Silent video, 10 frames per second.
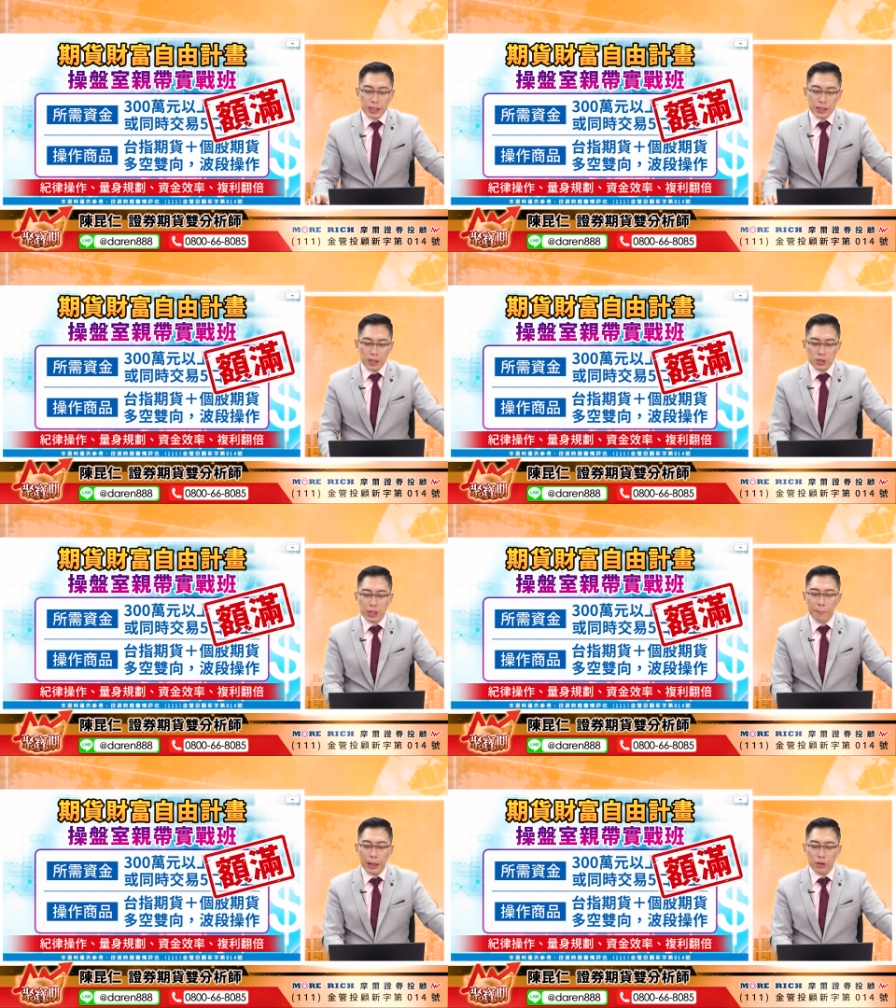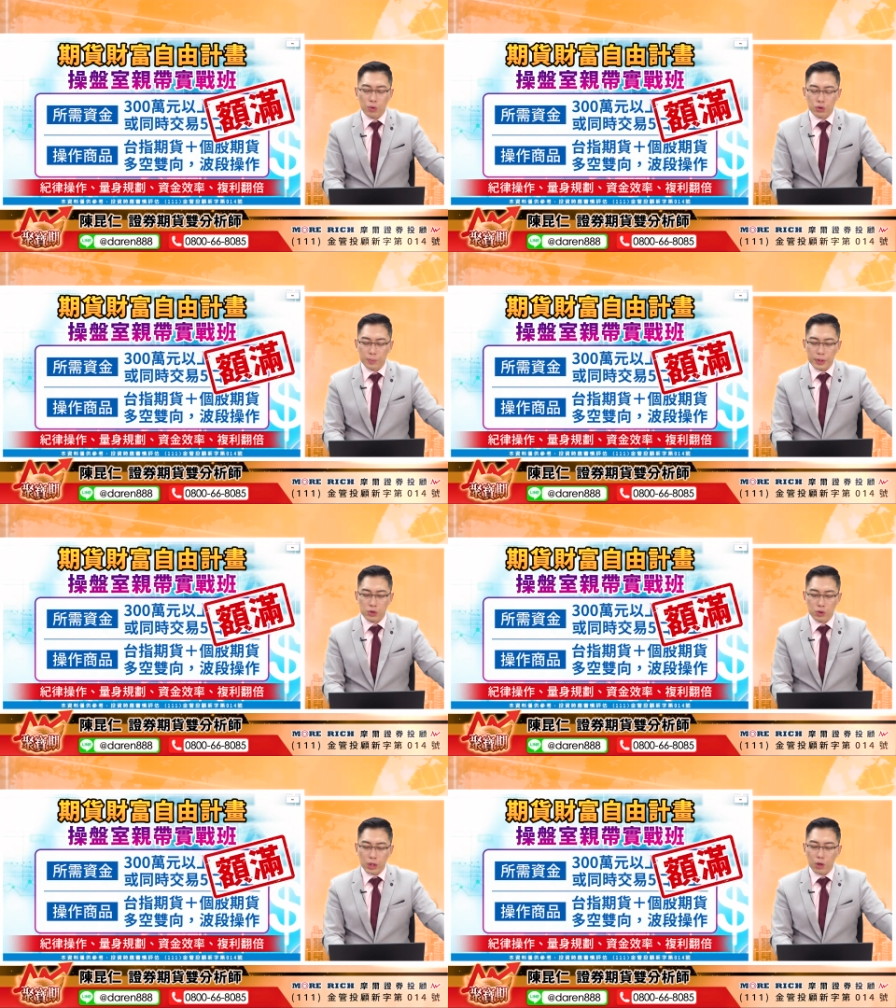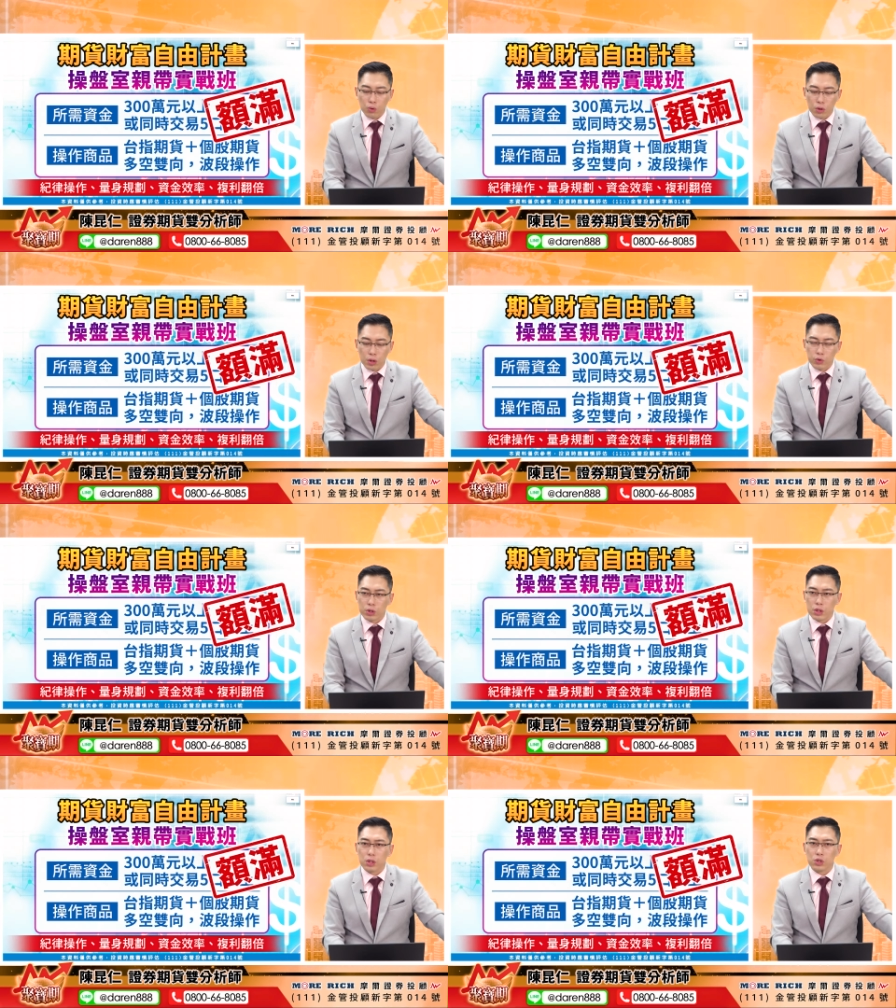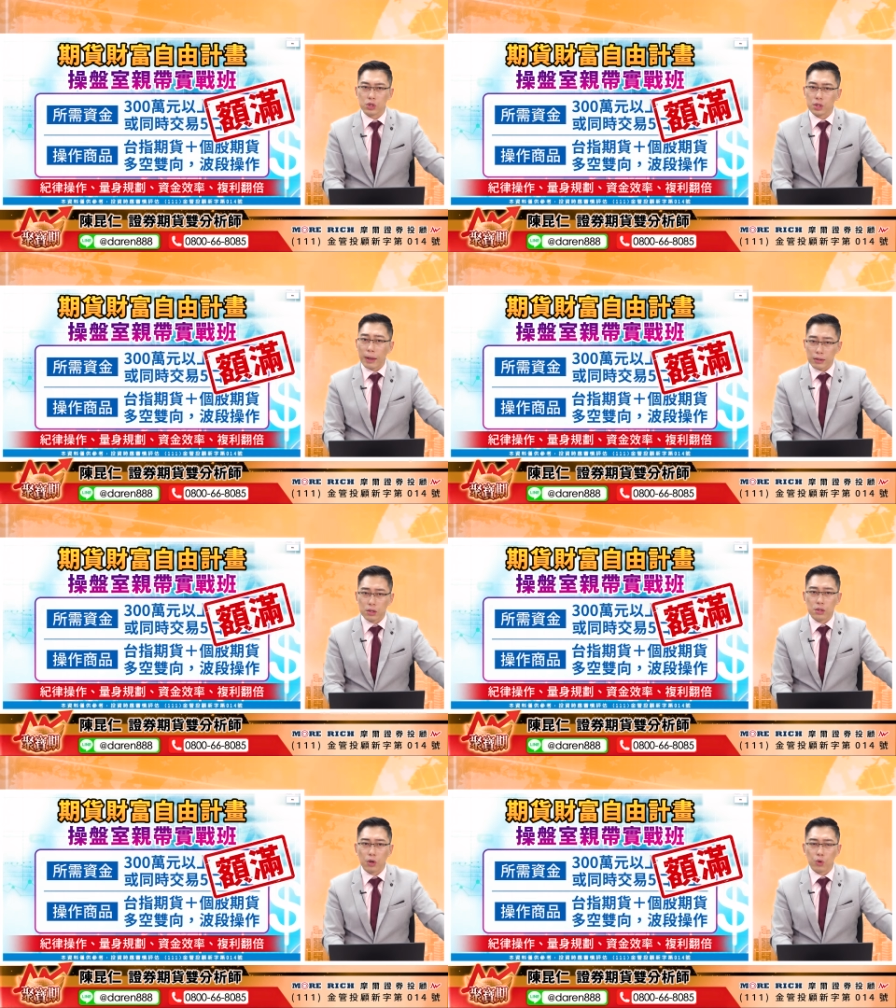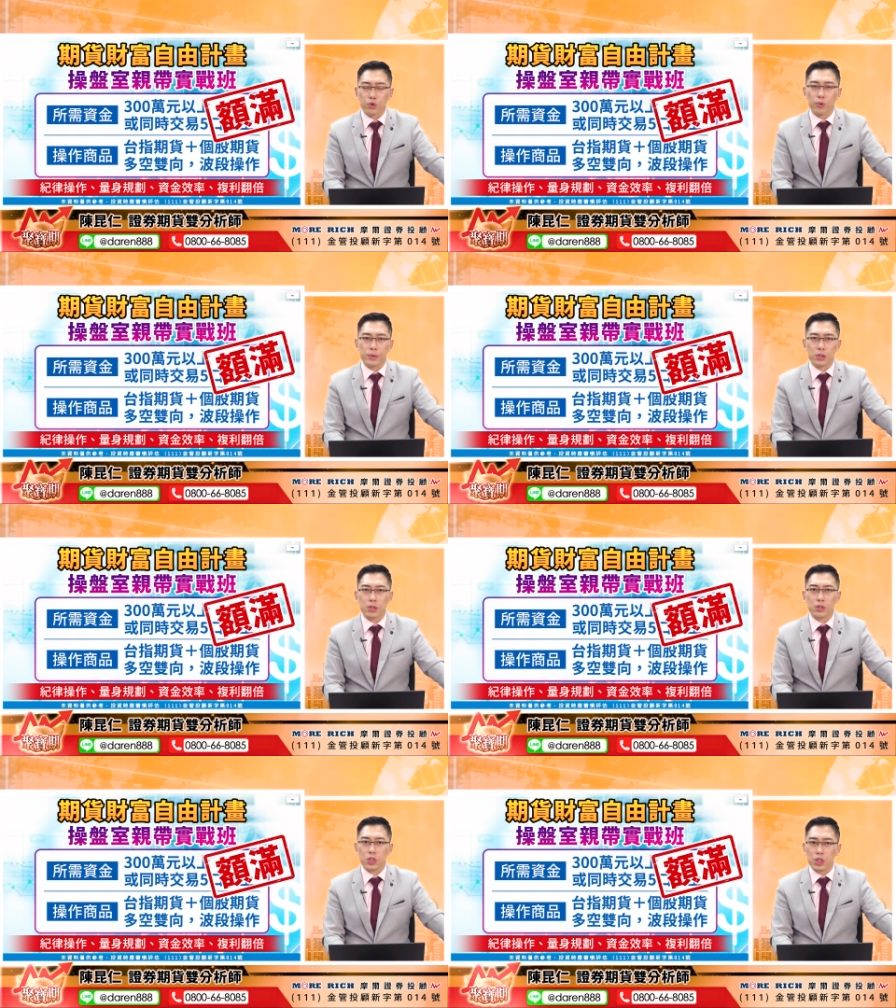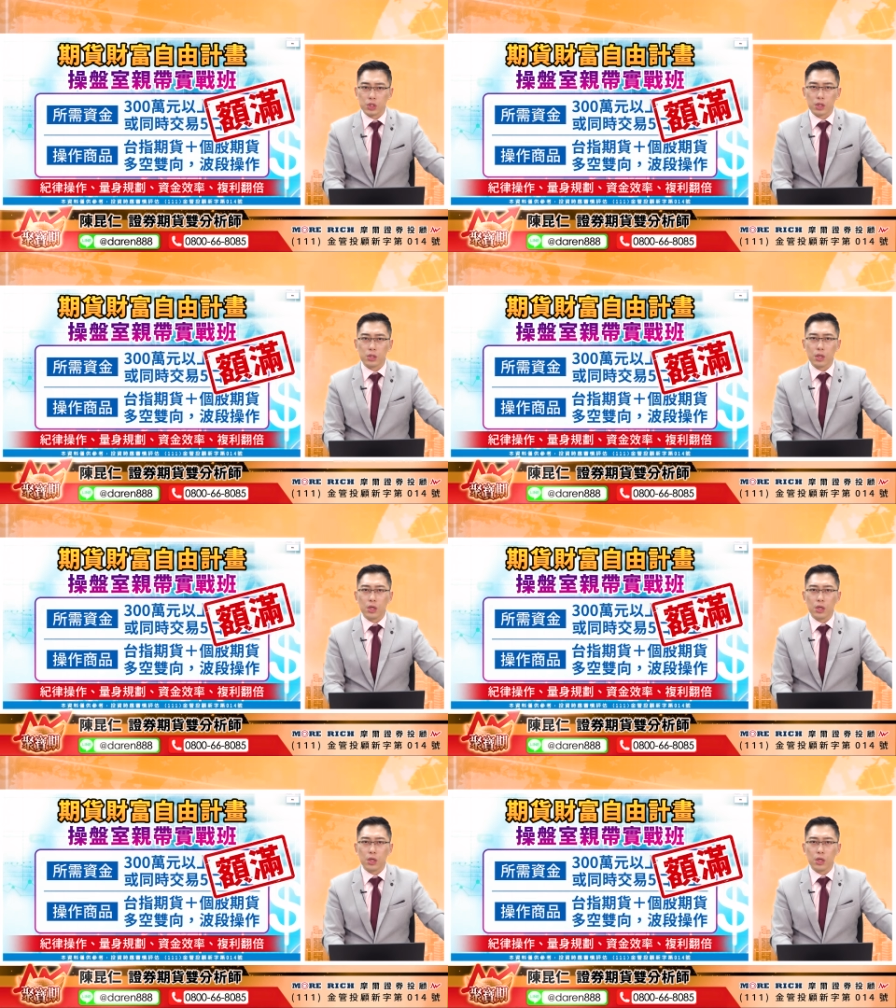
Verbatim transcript: 那实战班我这边就跳过了，因为真的是额满了哦。因为我们的经理人